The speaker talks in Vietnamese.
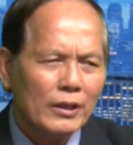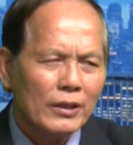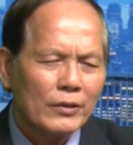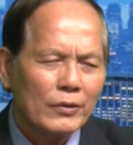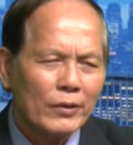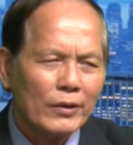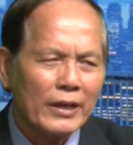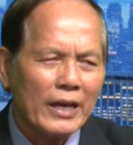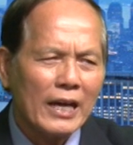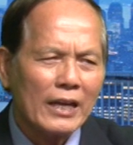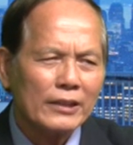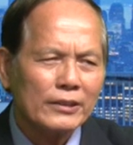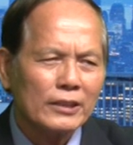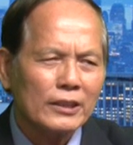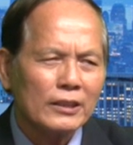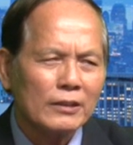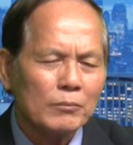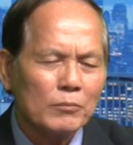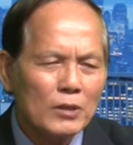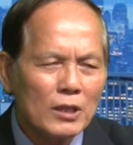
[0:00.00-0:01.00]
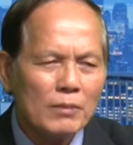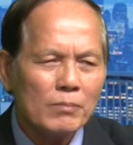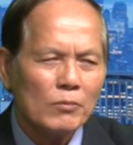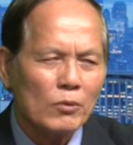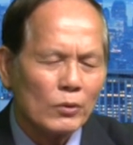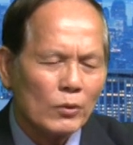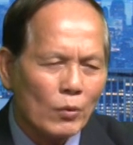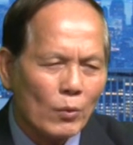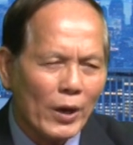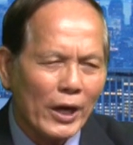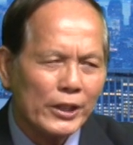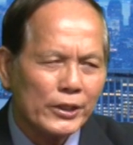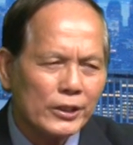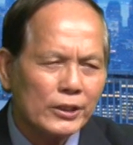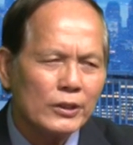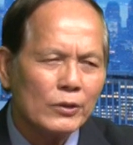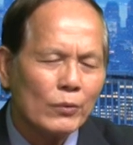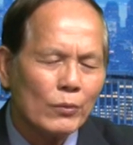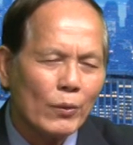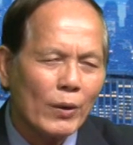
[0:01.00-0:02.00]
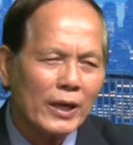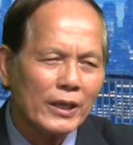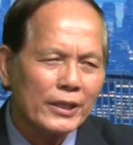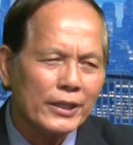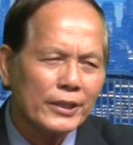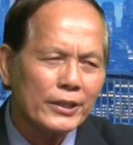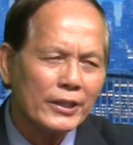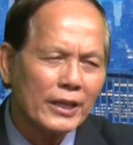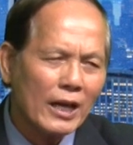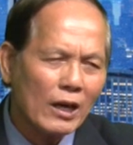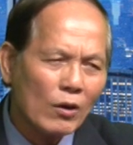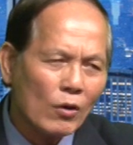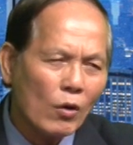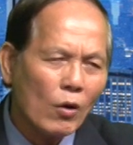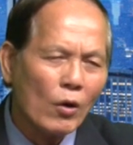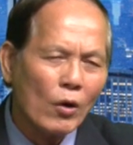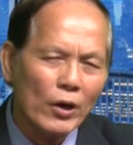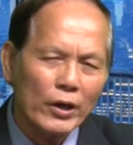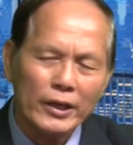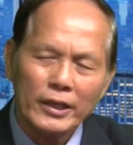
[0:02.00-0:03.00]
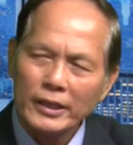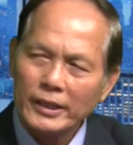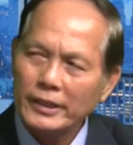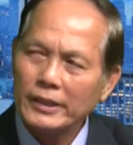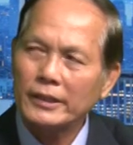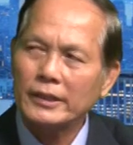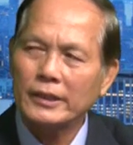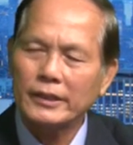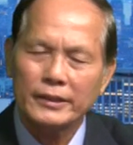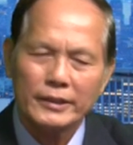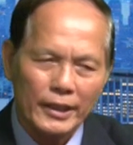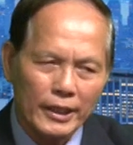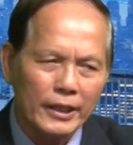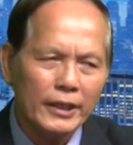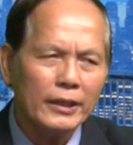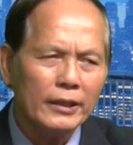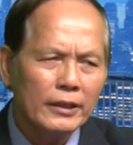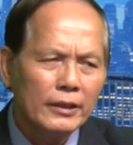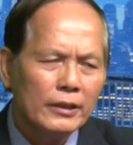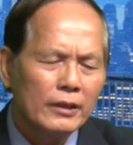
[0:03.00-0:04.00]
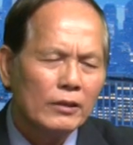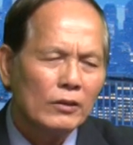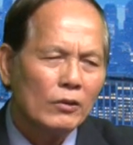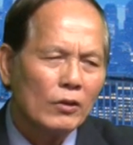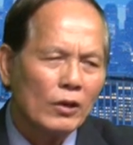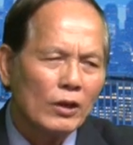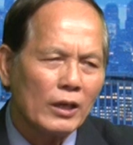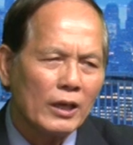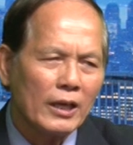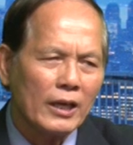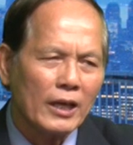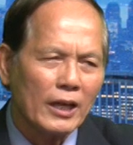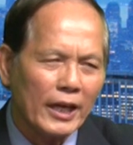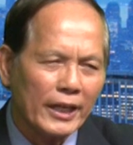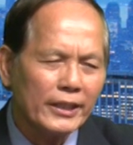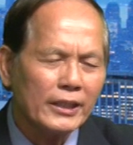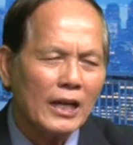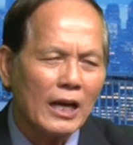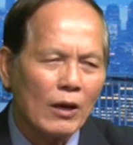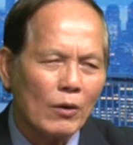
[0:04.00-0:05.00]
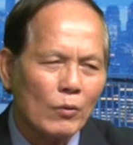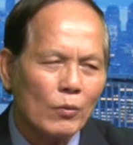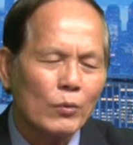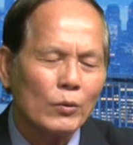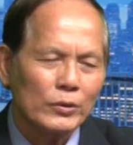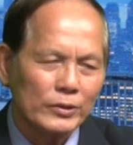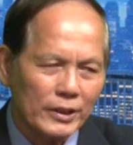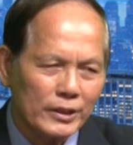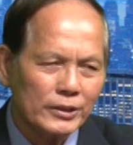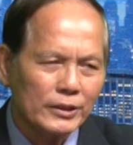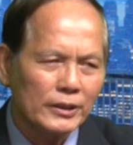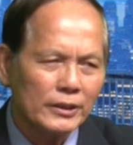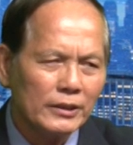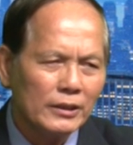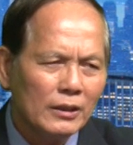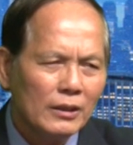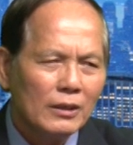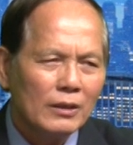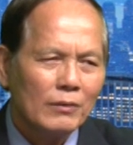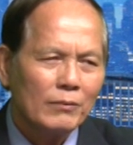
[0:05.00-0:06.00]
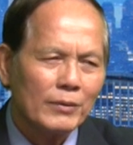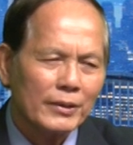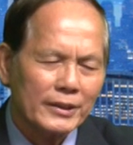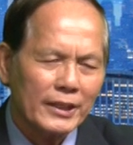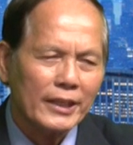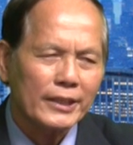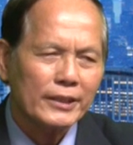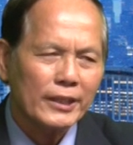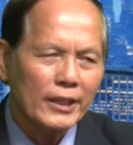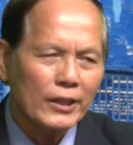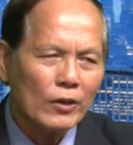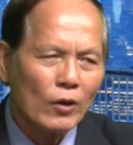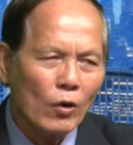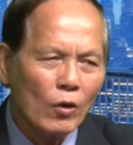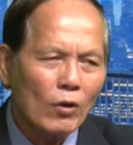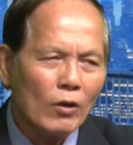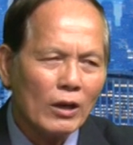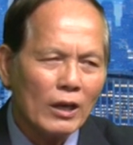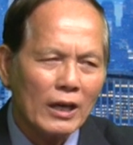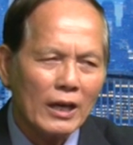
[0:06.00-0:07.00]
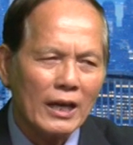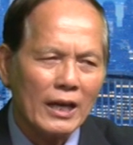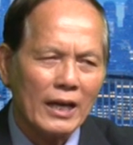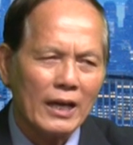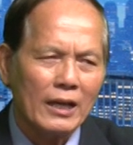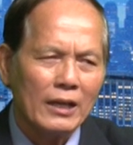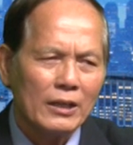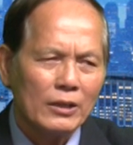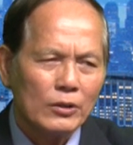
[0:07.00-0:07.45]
nó đang từng bước một loại trừ Hoa Kỳ ra khỏi cái, cái thế gọi là lãnh đạo của thế giới mà thay thế đó là